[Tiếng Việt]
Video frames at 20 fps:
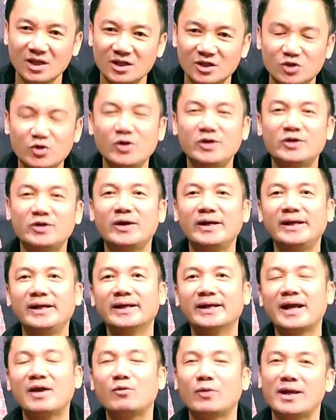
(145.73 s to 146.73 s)
duy trì
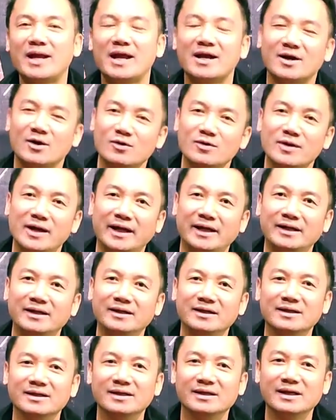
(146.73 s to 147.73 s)
cái quỹ hàng hữu này
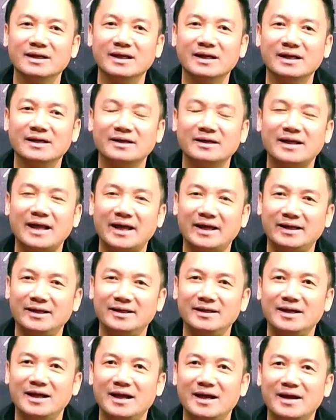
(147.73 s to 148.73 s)

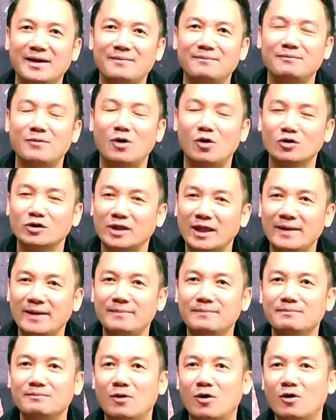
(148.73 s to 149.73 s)
để à, mổ
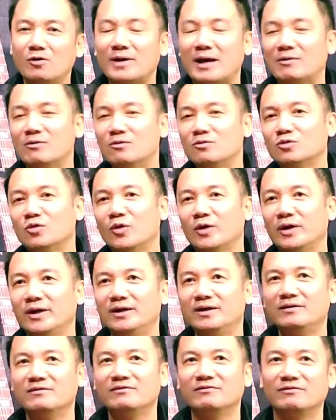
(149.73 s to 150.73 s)
tim, mổ não uống
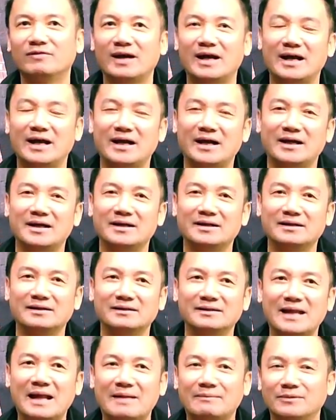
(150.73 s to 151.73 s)
thủy và
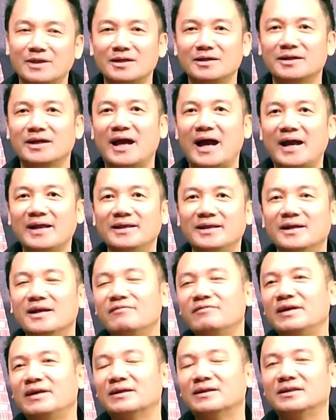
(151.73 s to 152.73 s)
làm tất cả những
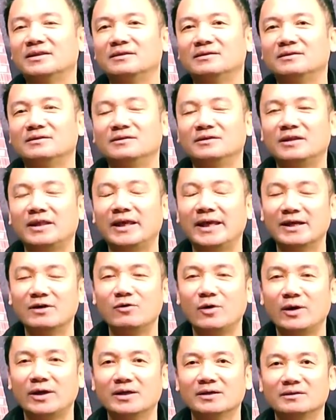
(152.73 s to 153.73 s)
cái việc thiện
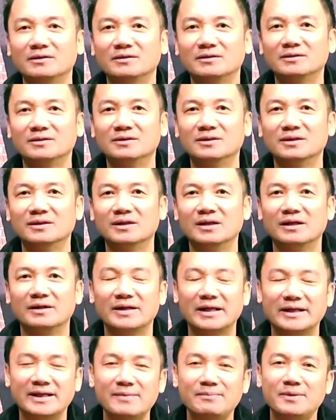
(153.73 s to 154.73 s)
nguyện
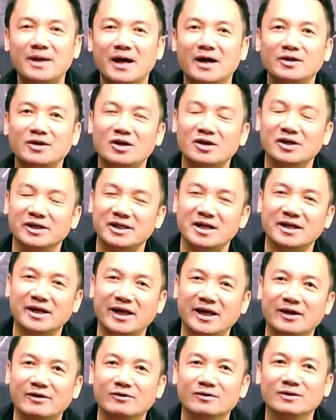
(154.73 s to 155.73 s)
để giúp đỡ cho người dân
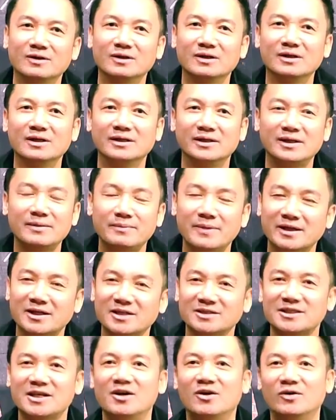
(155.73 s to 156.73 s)
nghèo giúp đỡ
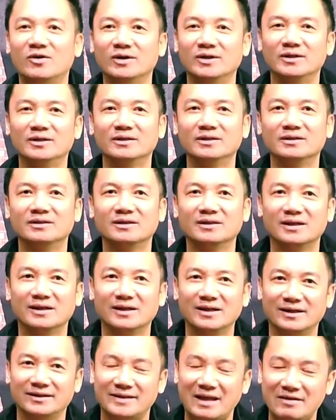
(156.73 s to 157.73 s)
cho xã hội
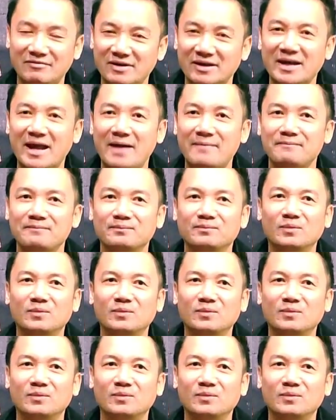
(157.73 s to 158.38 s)
à, tại Việt Nam